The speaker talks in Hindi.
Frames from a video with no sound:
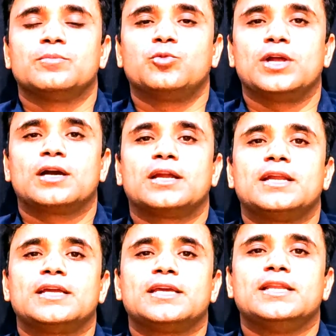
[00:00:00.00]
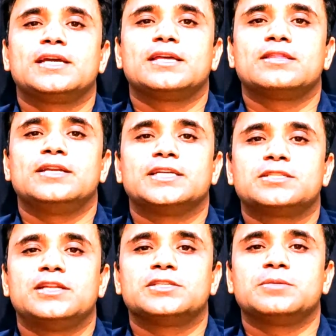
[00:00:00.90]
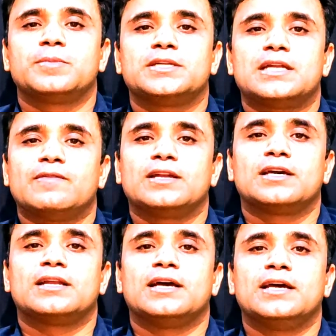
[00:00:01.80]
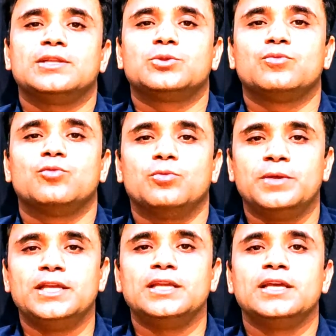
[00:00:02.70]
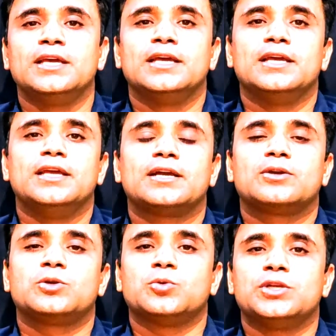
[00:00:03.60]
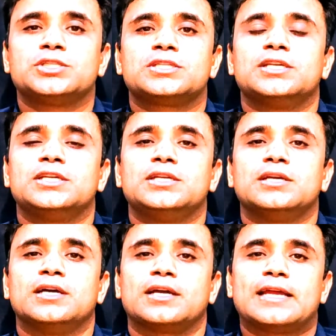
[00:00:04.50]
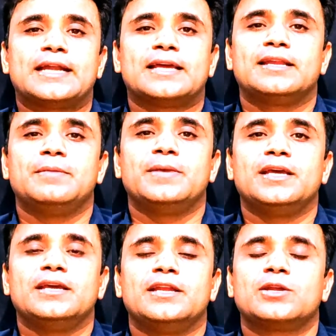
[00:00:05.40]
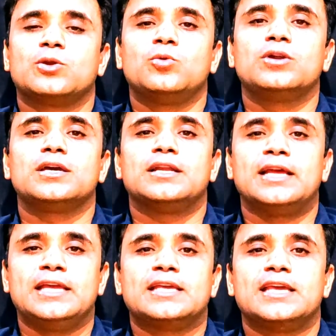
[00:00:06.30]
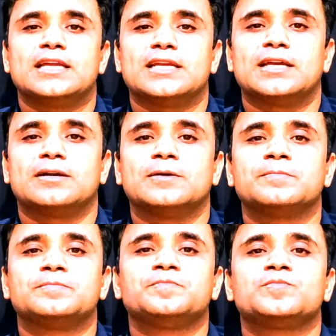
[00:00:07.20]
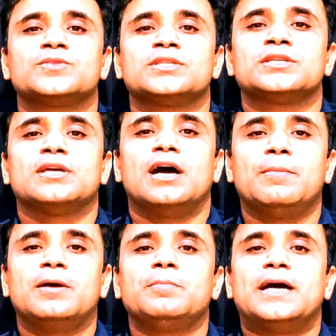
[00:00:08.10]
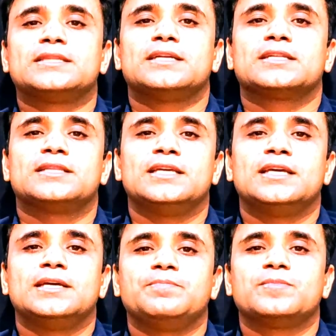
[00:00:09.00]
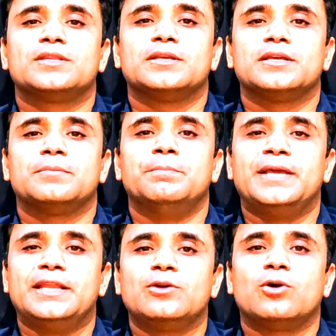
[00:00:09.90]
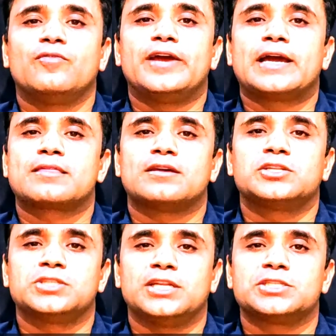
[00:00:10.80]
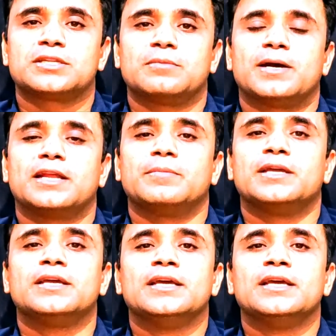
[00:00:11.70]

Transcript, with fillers: पूरा करने के लिए किसी डेस्टिनेशन पर ट्रैवल कर रहा है तो वो भी एक टूरिस्ट की कैटेगरी में इंक्लूड नहीं किया जाएगा अब हम बात करते हैं मीनिंग ऑफ एक्सकर्शनिस्ट के बारे में